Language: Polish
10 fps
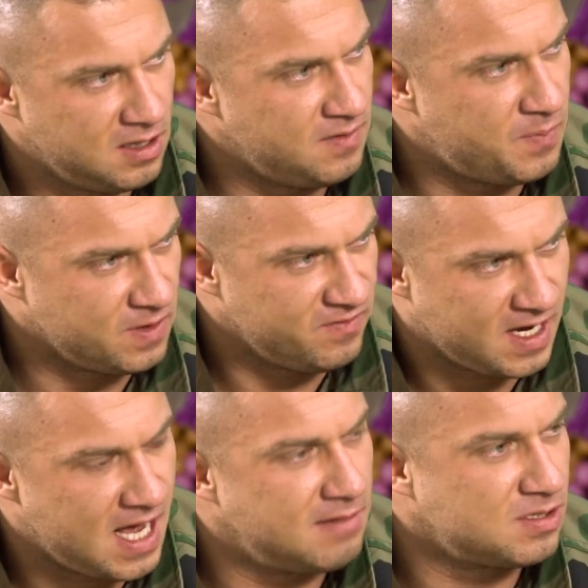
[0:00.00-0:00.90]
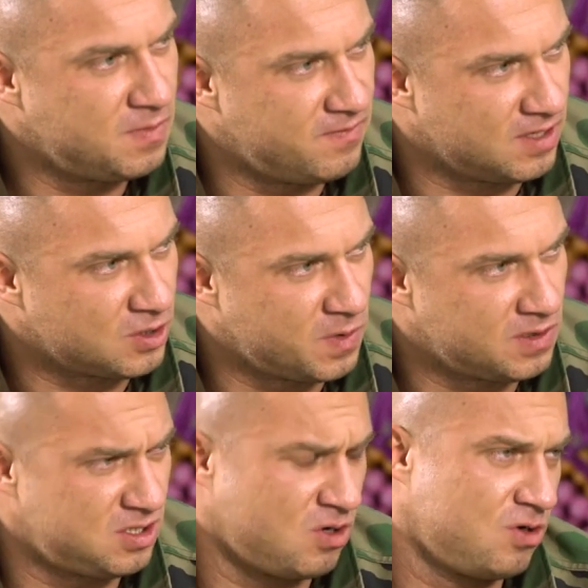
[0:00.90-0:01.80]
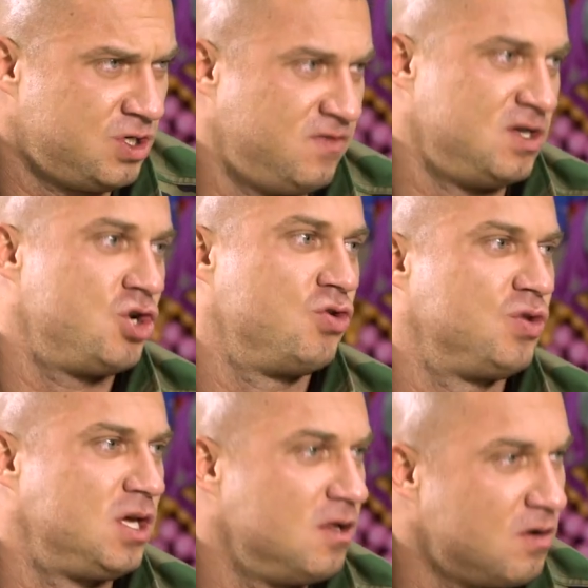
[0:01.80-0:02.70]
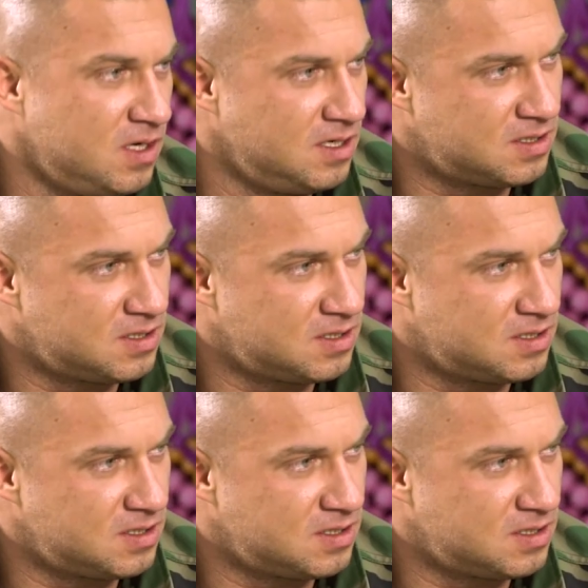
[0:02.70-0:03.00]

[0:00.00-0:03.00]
i pod, wjechałem sobie, mhm. wiesz, pod 190 kg